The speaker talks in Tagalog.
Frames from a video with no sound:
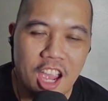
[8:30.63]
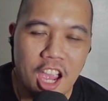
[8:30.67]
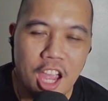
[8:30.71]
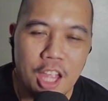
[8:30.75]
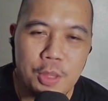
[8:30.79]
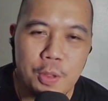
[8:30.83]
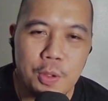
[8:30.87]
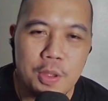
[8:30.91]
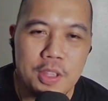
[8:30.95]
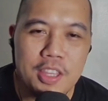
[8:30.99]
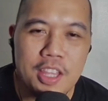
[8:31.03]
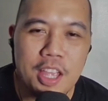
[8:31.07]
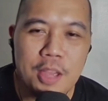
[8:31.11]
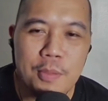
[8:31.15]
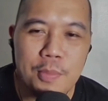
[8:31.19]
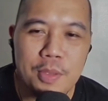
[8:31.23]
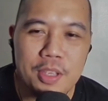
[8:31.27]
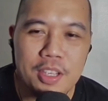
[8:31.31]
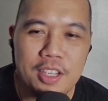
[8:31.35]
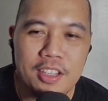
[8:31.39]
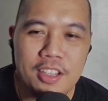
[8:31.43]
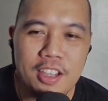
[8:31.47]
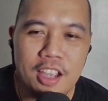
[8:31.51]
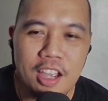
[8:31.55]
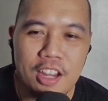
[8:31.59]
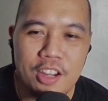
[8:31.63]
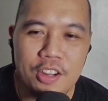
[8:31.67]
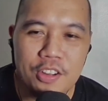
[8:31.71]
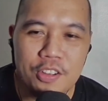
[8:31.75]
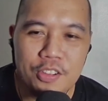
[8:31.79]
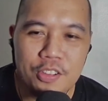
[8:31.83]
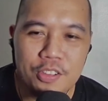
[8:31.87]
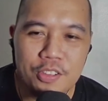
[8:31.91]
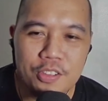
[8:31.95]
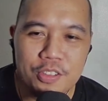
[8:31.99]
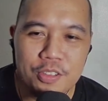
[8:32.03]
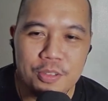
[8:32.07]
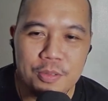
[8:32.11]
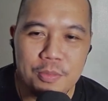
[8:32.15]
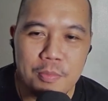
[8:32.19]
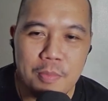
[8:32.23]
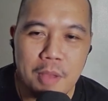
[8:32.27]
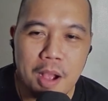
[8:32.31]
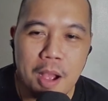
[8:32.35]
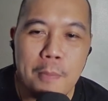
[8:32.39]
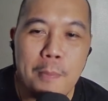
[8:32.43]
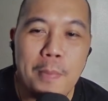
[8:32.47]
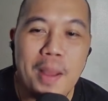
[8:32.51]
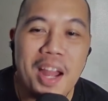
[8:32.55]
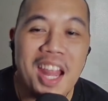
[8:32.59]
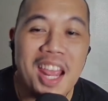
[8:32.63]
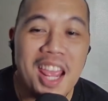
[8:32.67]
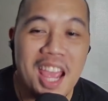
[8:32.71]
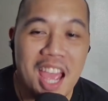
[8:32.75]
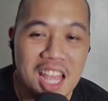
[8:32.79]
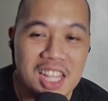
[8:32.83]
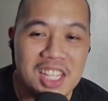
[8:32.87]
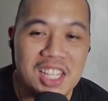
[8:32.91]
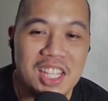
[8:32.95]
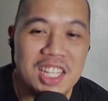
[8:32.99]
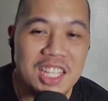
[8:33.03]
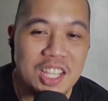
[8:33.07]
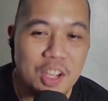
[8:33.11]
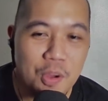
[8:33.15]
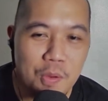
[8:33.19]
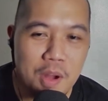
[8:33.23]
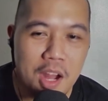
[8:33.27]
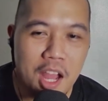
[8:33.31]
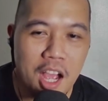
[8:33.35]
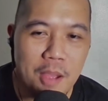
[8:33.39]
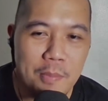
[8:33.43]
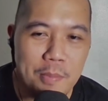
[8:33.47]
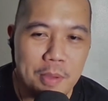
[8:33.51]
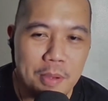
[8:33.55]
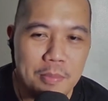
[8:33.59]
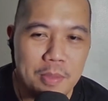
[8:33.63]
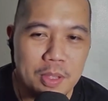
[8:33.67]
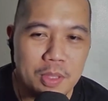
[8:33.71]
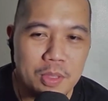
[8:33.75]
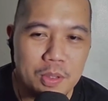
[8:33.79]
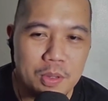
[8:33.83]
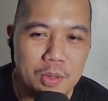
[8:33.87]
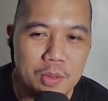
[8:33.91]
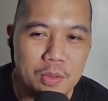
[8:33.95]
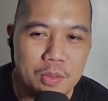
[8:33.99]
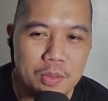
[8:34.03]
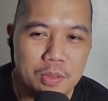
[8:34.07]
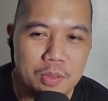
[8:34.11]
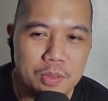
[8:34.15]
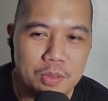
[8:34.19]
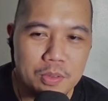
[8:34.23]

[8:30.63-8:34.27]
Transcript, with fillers: Ito, ang daming ano. Nga, baka palayasin ka, wala ka pang matulog